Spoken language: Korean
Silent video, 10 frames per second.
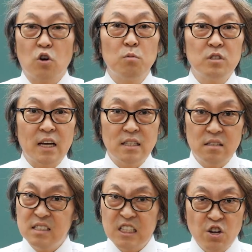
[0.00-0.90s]
여러분
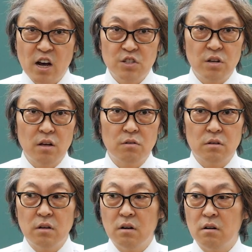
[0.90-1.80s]
자신을 지켜야 하셔야
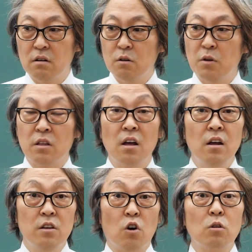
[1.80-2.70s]
되거든요. 그러면
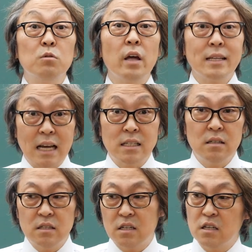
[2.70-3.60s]
여러분의
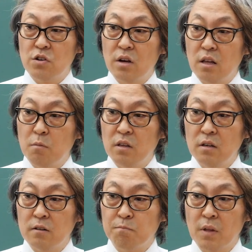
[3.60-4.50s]
자신을 지키셔야
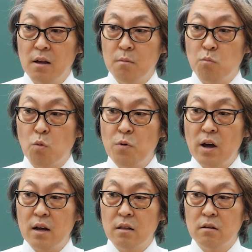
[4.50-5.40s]
되면은
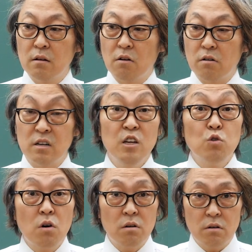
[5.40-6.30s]
목표한 거를
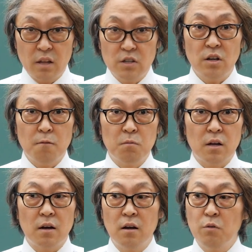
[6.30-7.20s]
이루어내셔야 됩니다.